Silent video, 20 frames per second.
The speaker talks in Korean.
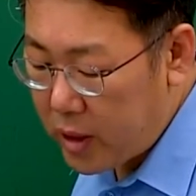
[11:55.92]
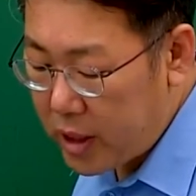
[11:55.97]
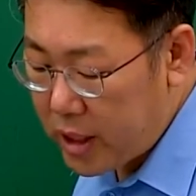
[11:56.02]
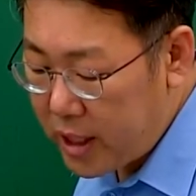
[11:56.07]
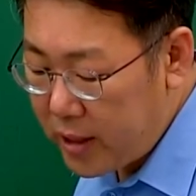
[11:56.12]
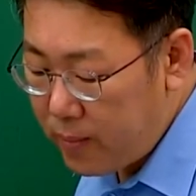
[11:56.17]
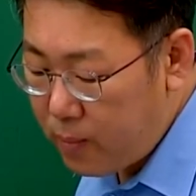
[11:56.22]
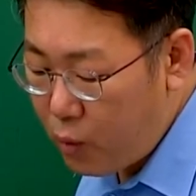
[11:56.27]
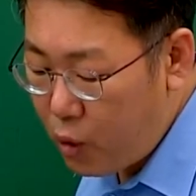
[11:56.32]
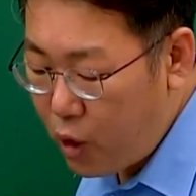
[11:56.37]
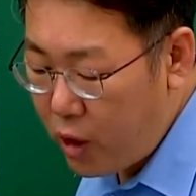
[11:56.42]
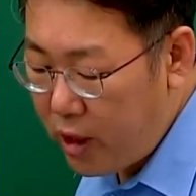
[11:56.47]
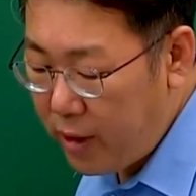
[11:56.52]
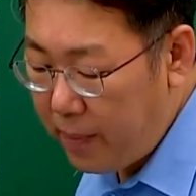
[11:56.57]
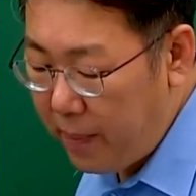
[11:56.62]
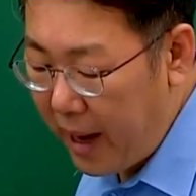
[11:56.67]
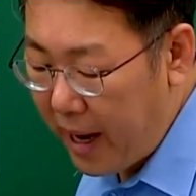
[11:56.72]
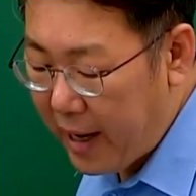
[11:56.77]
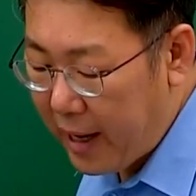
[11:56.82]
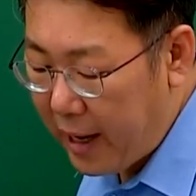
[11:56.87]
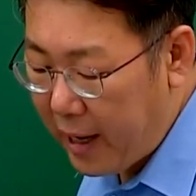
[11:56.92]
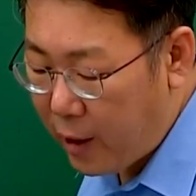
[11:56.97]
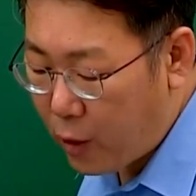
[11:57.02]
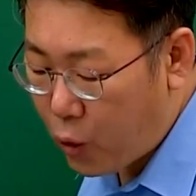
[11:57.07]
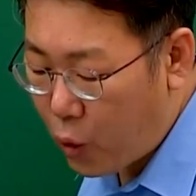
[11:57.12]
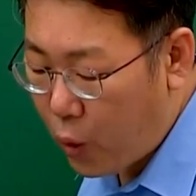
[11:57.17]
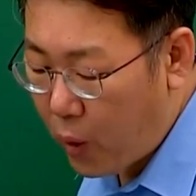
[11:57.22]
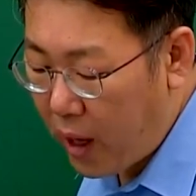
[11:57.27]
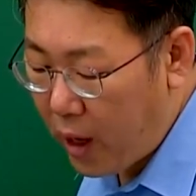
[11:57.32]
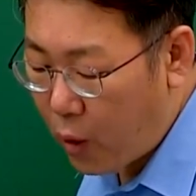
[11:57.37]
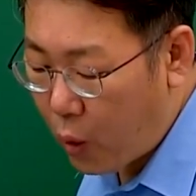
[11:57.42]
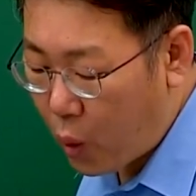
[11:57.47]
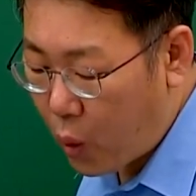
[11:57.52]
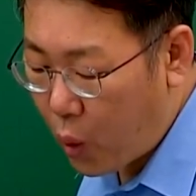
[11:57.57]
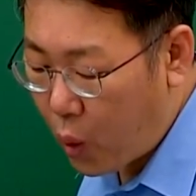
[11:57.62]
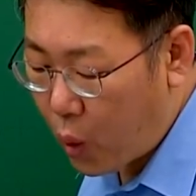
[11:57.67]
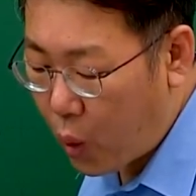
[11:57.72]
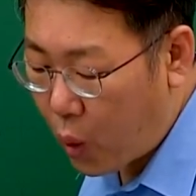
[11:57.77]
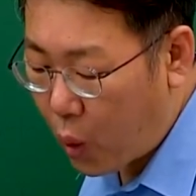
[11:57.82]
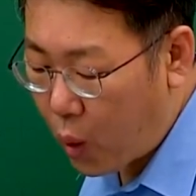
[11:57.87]
신문을 발간하도록
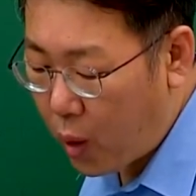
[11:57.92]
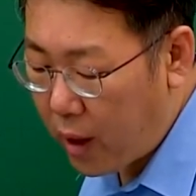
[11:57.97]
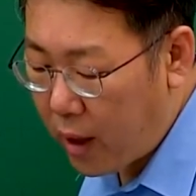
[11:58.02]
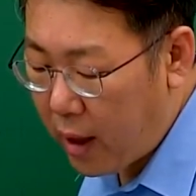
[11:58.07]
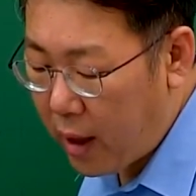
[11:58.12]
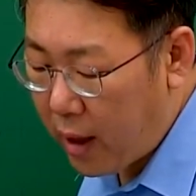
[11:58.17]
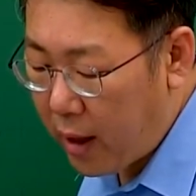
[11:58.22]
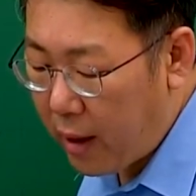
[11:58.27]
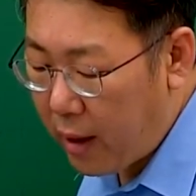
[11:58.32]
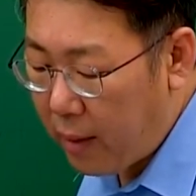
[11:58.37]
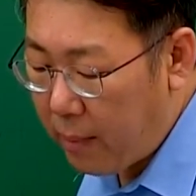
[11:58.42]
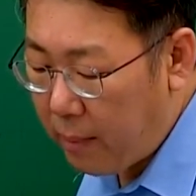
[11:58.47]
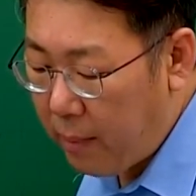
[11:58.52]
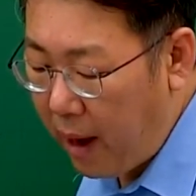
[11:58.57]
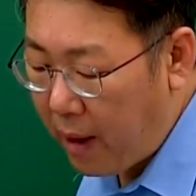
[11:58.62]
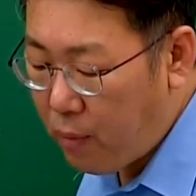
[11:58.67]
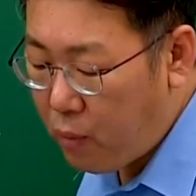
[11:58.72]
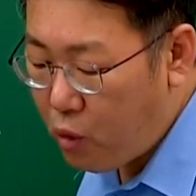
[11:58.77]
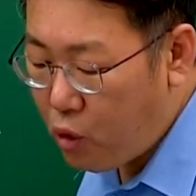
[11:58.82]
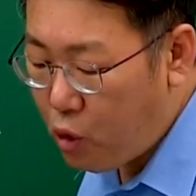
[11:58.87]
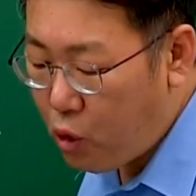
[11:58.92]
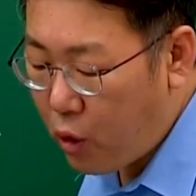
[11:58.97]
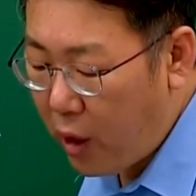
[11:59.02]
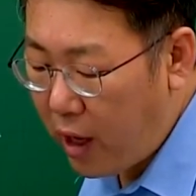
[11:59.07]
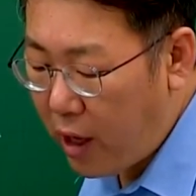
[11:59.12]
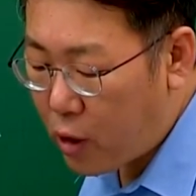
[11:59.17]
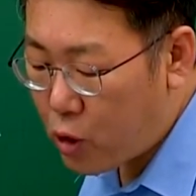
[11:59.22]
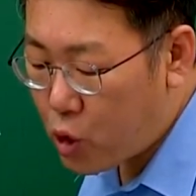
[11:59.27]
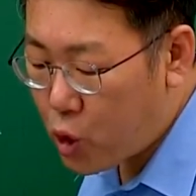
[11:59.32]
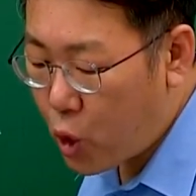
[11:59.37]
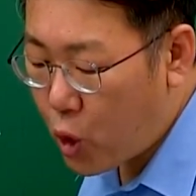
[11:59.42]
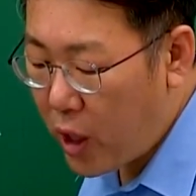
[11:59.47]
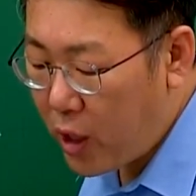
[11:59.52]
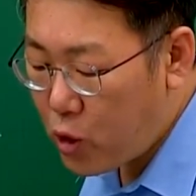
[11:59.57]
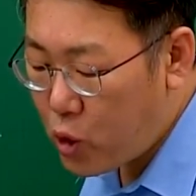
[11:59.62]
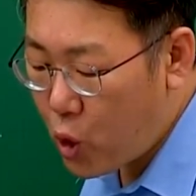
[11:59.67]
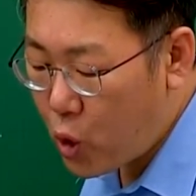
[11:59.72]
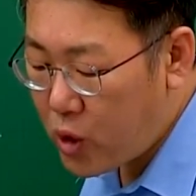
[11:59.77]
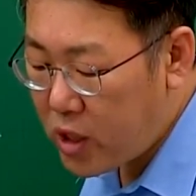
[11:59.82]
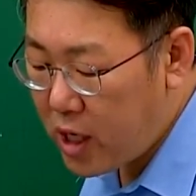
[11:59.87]
하였고 박문국의
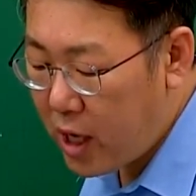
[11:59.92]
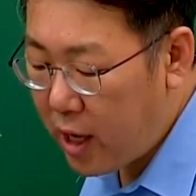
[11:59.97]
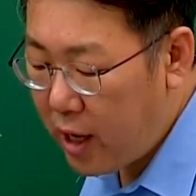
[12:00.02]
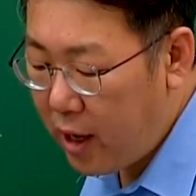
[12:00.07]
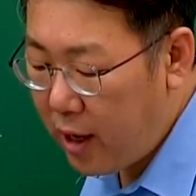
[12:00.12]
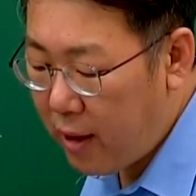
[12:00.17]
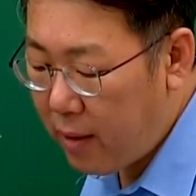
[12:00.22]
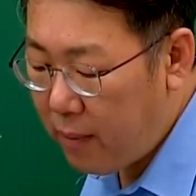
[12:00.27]
초대 총재